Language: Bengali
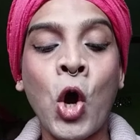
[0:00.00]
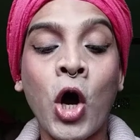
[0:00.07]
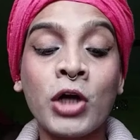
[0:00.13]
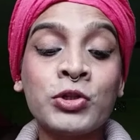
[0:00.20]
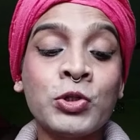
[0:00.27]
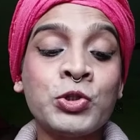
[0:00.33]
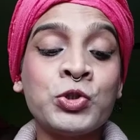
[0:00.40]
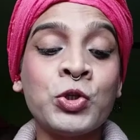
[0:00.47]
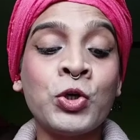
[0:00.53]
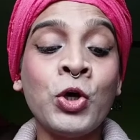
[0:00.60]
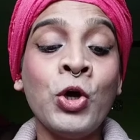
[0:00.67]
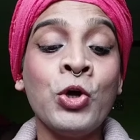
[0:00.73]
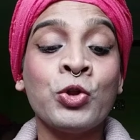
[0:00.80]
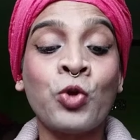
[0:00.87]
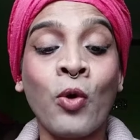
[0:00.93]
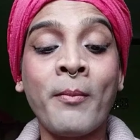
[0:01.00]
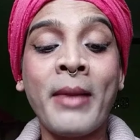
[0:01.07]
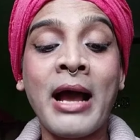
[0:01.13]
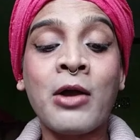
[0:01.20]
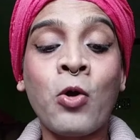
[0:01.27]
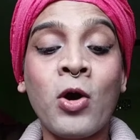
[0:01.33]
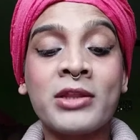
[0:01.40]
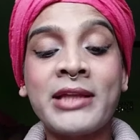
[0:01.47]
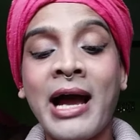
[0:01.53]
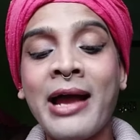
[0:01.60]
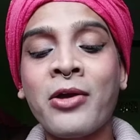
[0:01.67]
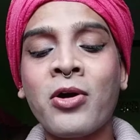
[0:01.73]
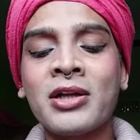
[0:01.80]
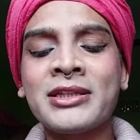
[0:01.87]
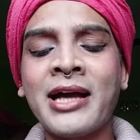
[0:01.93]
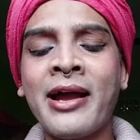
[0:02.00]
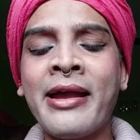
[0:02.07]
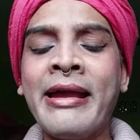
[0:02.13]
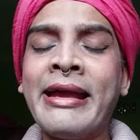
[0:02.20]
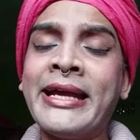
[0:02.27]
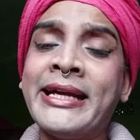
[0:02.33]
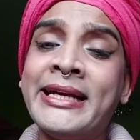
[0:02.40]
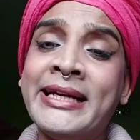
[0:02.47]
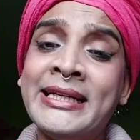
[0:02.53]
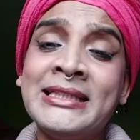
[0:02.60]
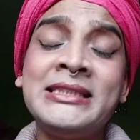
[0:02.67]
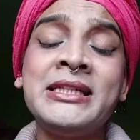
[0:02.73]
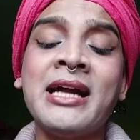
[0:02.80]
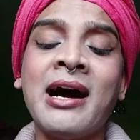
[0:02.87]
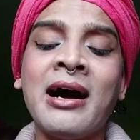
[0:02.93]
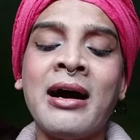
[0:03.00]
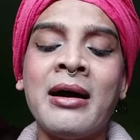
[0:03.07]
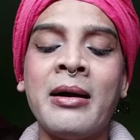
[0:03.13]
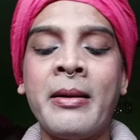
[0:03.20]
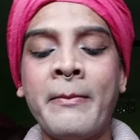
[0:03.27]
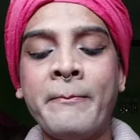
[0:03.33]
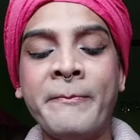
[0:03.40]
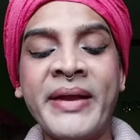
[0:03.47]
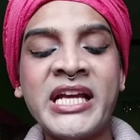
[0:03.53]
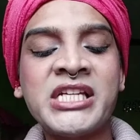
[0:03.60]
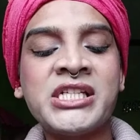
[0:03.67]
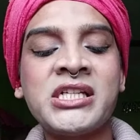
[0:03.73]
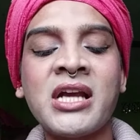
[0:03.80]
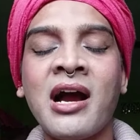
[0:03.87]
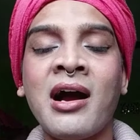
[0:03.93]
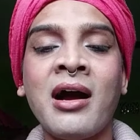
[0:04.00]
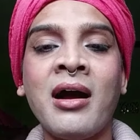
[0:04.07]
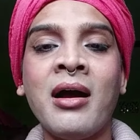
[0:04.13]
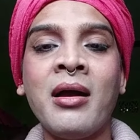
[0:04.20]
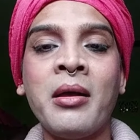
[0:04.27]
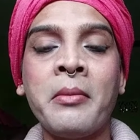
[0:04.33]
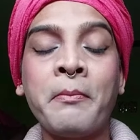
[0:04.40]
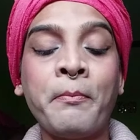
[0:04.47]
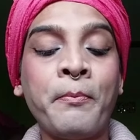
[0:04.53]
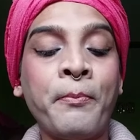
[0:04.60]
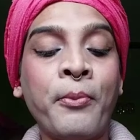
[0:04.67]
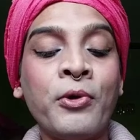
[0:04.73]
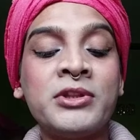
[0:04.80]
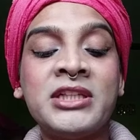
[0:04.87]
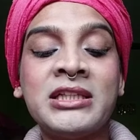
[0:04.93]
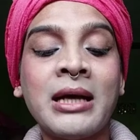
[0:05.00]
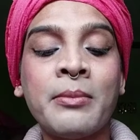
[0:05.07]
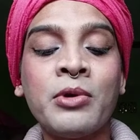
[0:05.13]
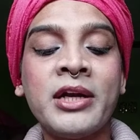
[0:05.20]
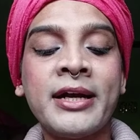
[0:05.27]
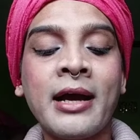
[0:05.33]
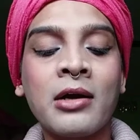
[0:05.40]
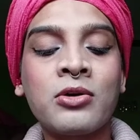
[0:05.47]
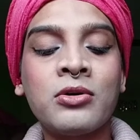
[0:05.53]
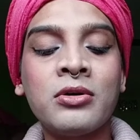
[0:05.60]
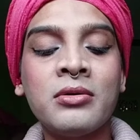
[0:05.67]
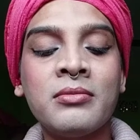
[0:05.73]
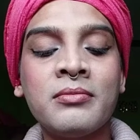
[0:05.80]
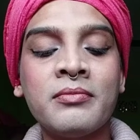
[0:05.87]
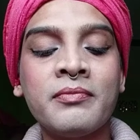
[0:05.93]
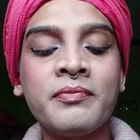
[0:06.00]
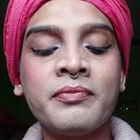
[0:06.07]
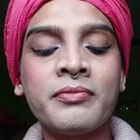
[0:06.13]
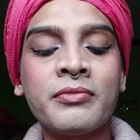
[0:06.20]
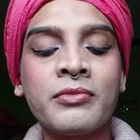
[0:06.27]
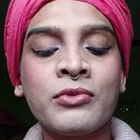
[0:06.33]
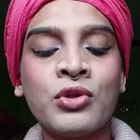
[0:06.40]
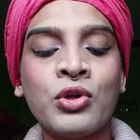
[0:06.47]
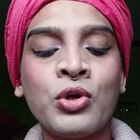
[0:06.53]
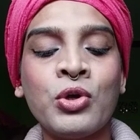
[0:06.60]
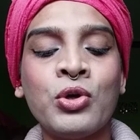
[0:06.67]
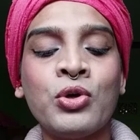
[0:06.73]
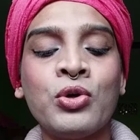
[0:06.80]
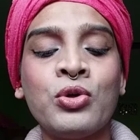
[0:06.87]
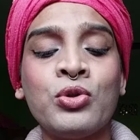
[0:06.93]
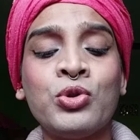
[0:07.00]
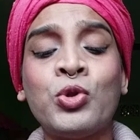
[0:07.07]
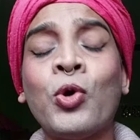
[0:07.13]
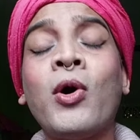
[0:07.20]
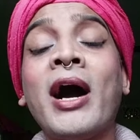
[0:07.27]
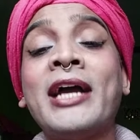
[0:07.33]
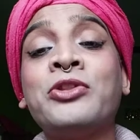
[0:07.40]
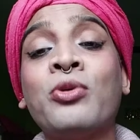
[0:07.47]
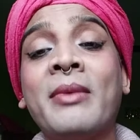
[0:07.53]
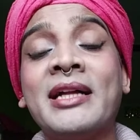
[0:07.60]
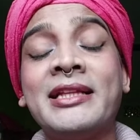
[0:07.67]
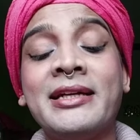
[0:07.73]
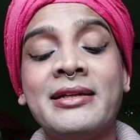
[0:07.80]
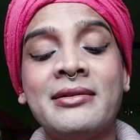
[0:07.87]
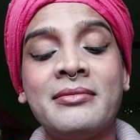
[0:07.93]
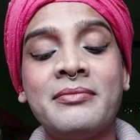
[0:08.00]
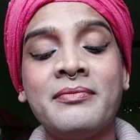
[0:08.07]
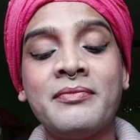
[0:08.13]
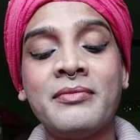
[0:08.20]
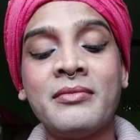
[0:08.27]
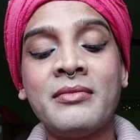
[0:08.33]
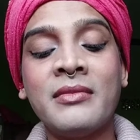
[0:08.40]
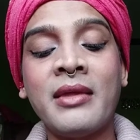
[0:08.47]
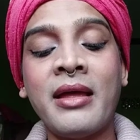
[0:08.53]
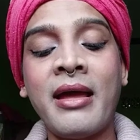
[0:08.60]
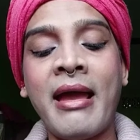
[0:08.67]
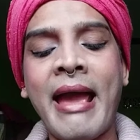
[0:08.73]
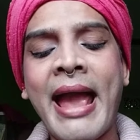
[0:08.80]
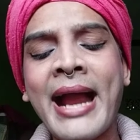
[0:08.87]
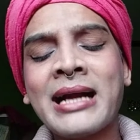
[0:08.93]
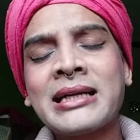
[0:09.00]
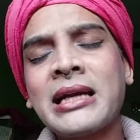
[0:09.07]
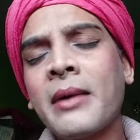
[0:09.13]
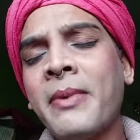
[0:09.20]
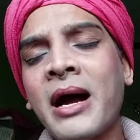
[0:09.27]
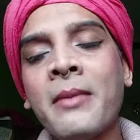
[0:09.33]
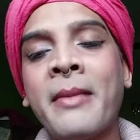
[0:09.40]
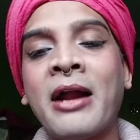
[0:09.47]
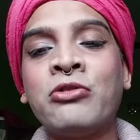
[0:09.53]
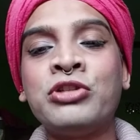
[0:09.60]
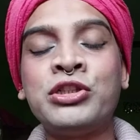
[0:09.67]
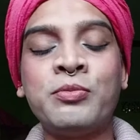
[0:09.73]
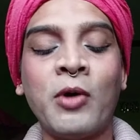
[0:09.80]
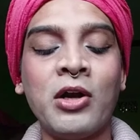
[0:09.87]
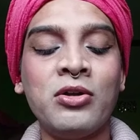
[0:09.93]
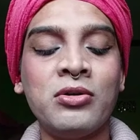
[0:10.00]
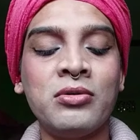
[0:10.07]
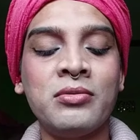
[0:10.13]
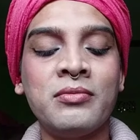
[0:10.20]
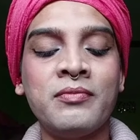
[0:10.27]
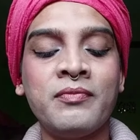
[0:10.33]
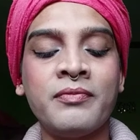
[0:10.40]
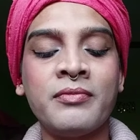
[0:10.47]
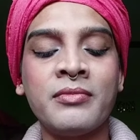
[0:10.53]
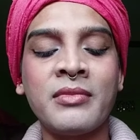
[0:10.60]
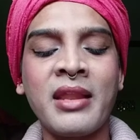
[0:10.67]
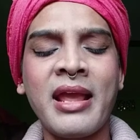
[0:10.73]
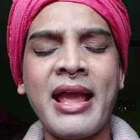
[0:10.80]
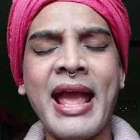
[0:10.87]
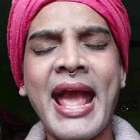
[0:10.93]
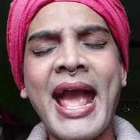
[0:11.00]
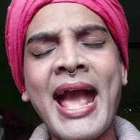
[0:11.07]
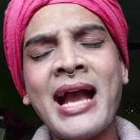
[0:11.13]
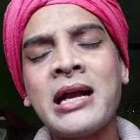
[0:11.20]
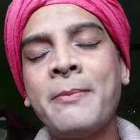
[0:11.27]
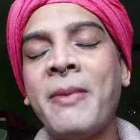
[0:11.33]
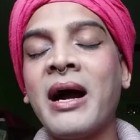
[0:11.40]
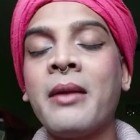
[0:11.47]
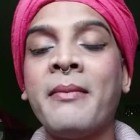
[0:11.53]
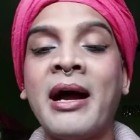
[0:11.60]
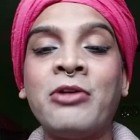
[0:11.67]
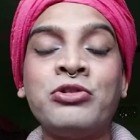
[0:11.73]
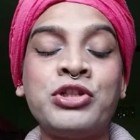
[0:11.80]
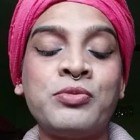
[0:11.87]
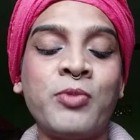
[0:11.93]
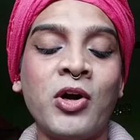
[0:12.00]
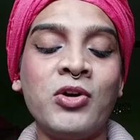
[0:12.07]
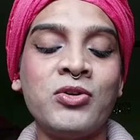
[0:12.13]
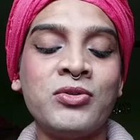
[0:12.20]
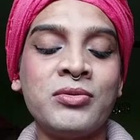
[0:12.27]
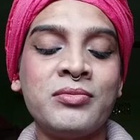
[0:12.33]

অথচ তোমরা কথায় কথায় হিজড়া বেশ্যা পতিতা বলে ডাকো দোহাই তোমাদের একটাবার মানুষ বলো একবার মানুষ বলো